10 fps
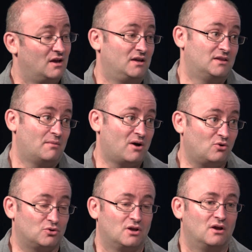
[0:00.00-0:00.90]
И
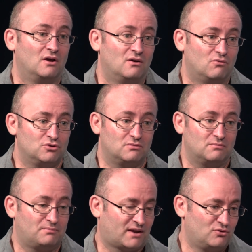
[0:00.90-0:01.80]
наоборот, вот
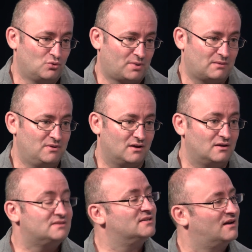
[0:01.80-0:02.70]
приведу пример
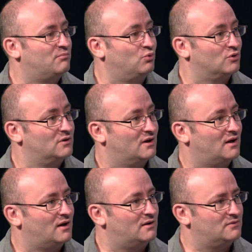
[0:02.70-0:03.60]
Сингапур.
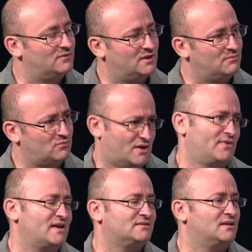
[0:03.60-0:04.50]

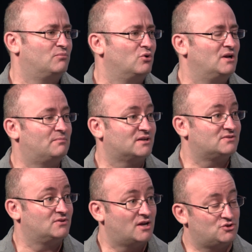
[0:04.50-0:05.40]
Одна из наиболее
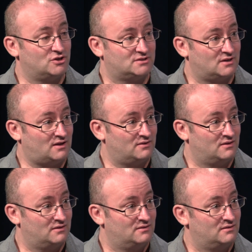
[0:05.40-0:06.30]
процветающих стран
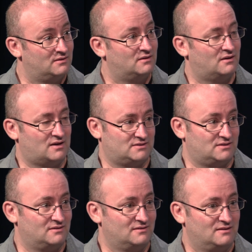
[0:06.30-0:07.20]
Азии.